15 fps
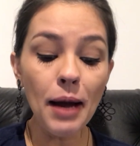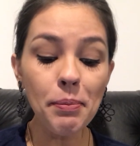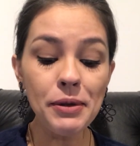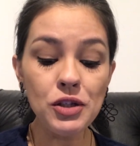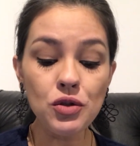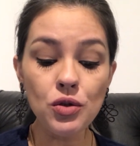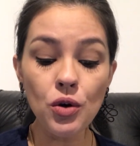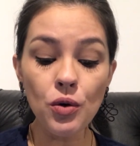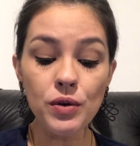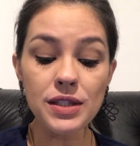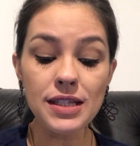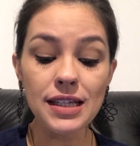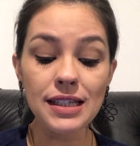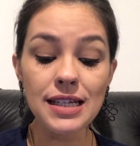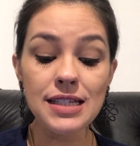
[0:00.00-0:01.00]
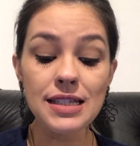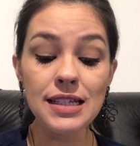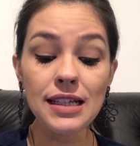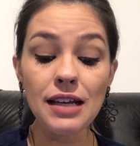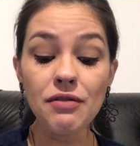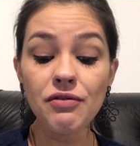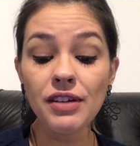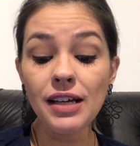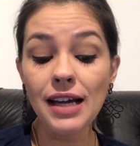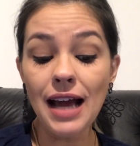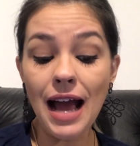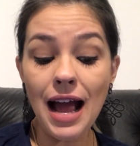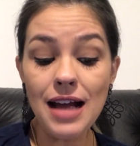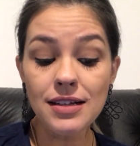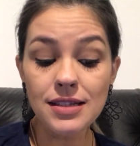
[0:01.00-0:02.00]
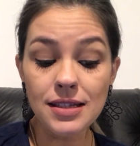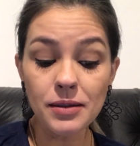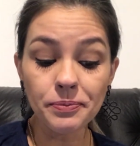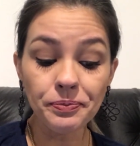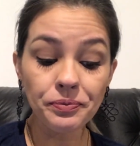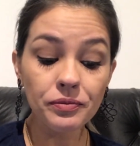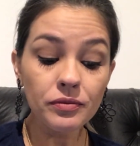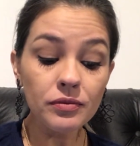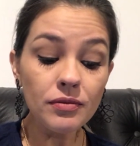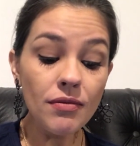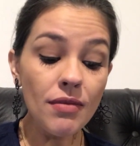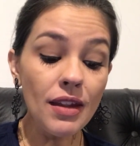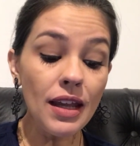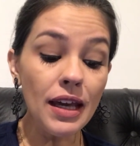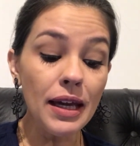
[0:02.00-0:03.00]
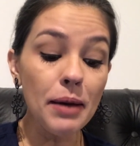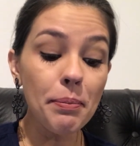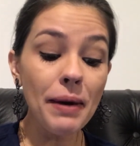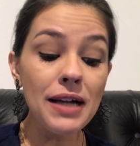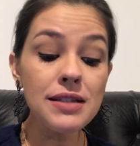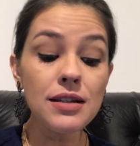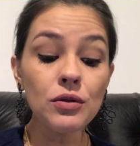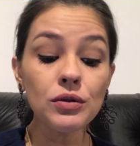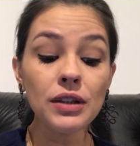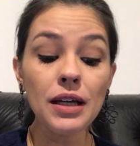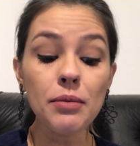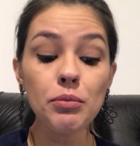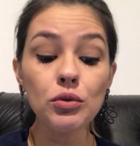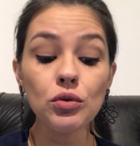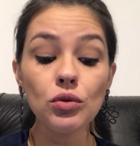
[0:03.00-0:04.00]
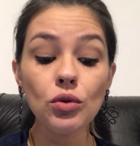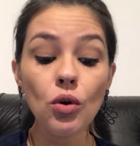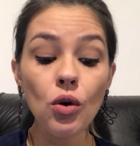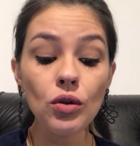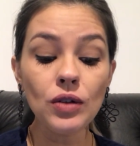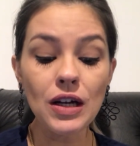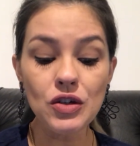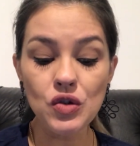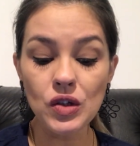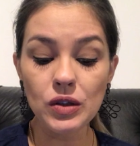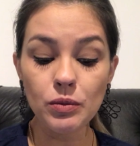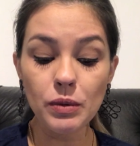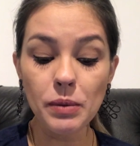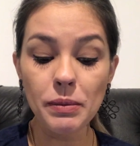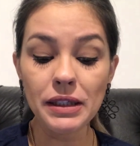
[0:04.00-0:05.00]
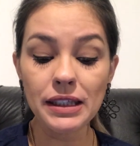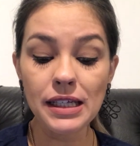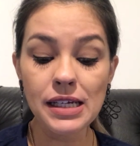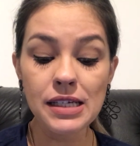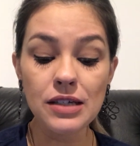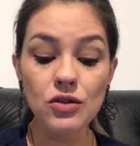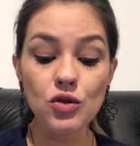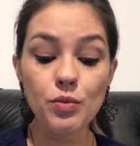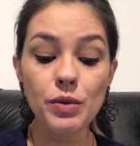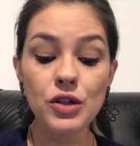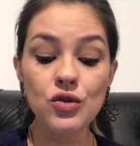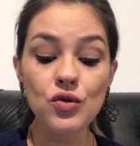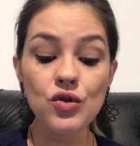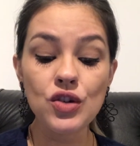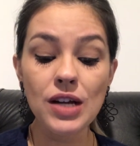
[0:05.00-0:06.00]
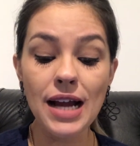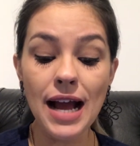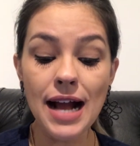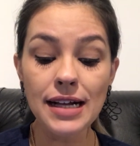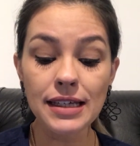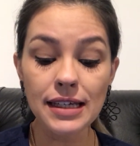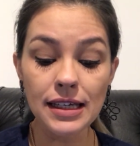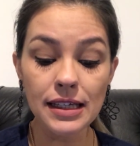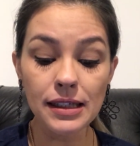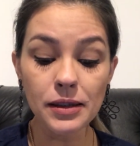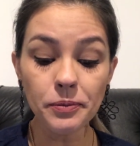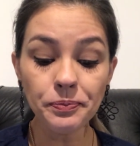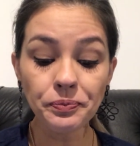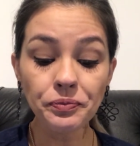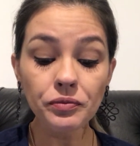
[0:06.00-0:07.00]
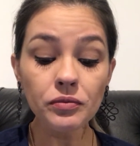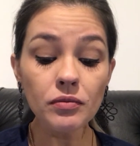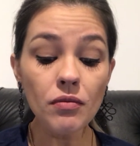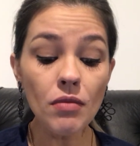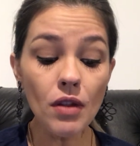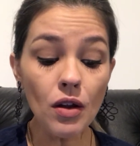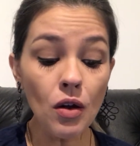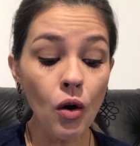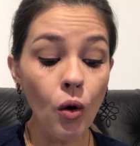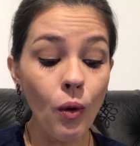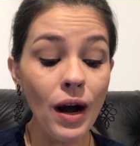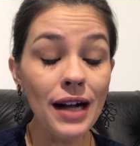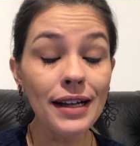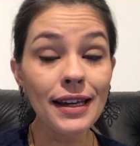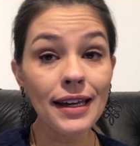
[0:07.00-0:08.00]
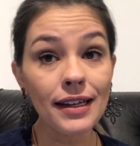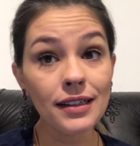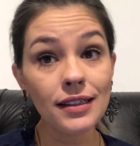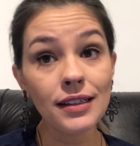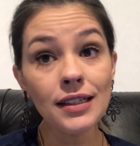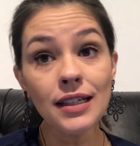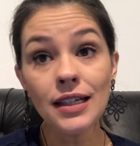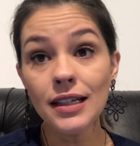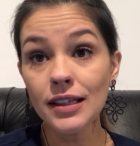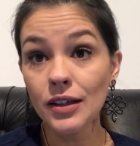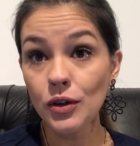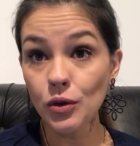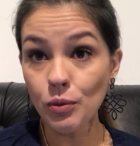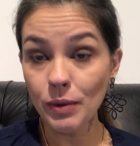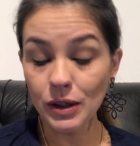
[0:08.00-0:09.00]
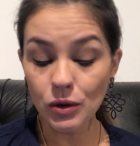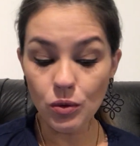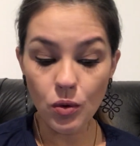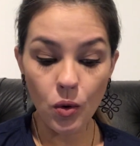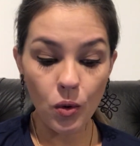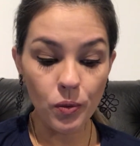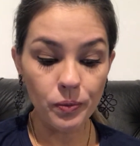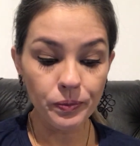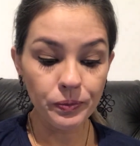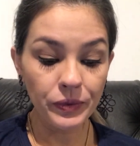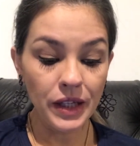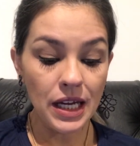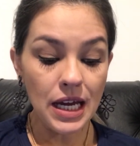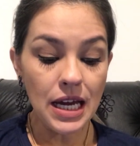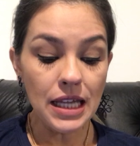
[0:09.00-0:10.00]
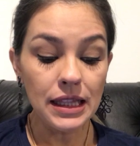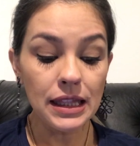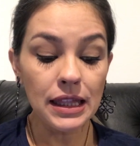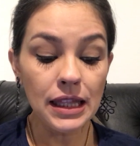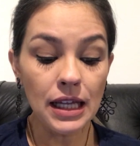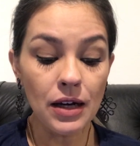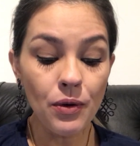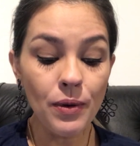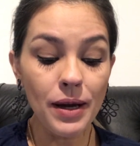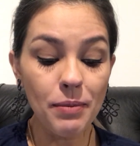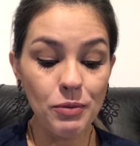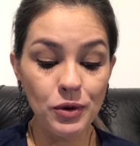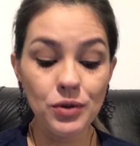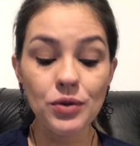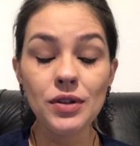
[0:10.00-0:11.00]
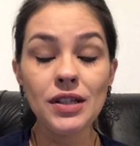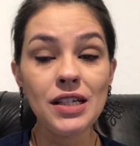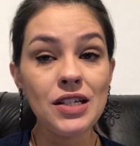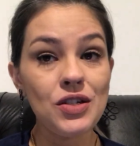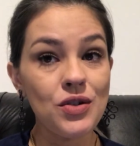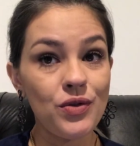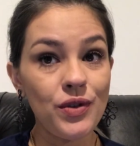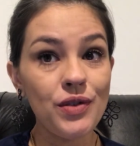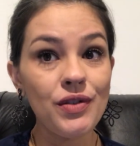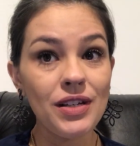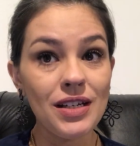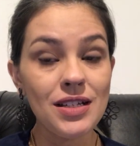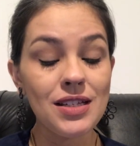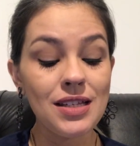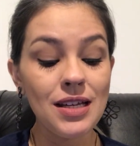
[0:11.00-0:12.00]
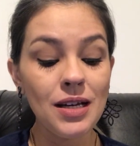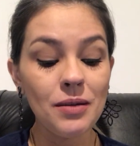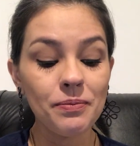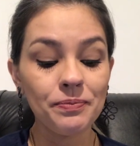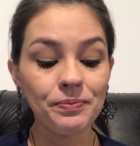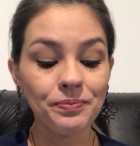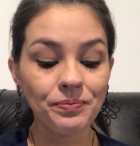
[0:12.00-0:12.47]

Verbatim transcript: Há pessoas que decidem vingar-se e passam o tempo todo achando uma maneira de prejudicar aquele ou aquela que o magoou. Não é muito triste viver assim?